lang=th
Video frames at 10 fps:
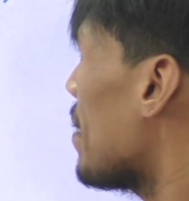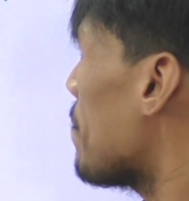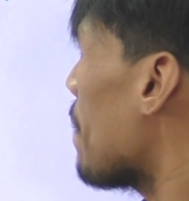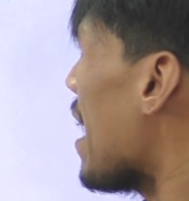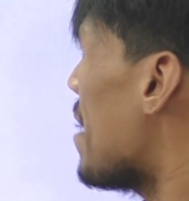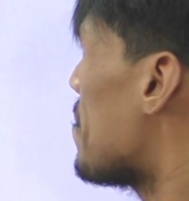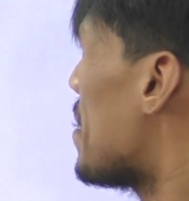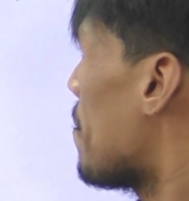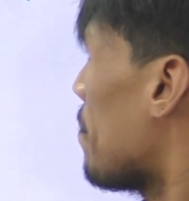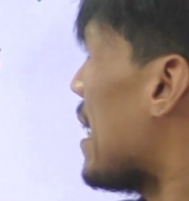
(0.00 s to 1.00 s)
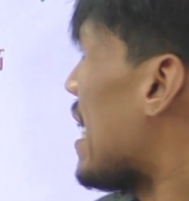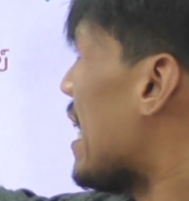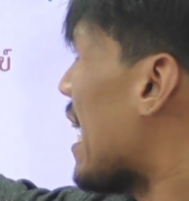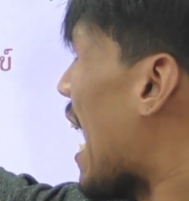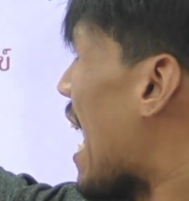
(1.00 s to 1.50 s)
มีปะมี
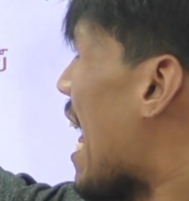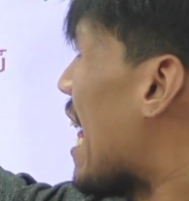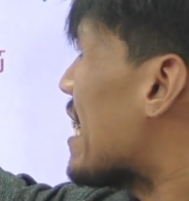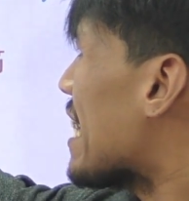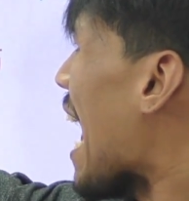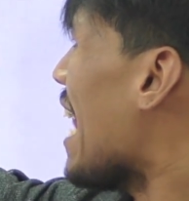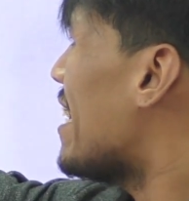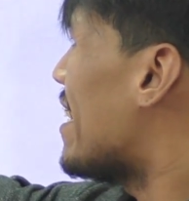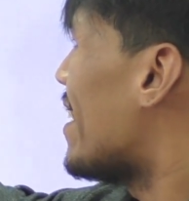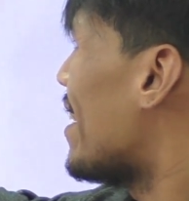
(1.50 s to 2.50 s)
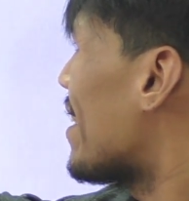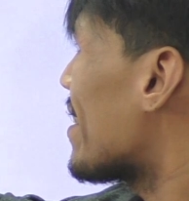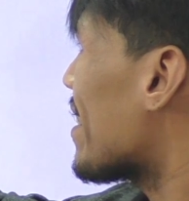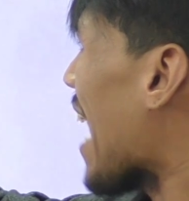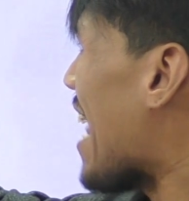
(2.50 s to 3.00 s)
นี่ไงแตร่น
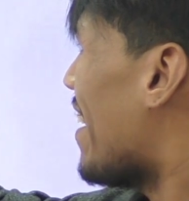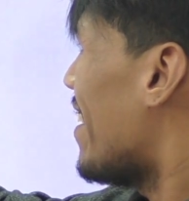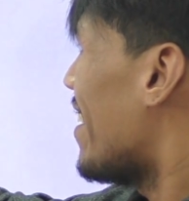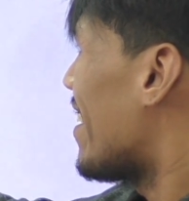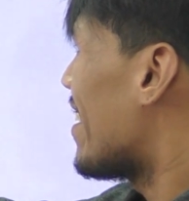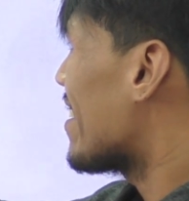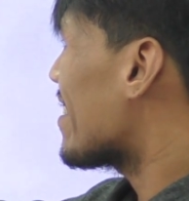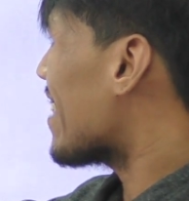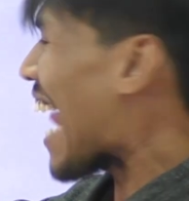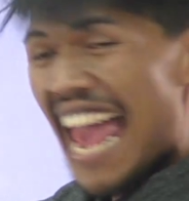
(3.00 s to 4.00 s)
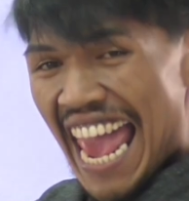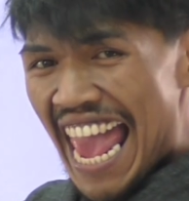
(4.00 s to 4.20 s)
แตร่นแตร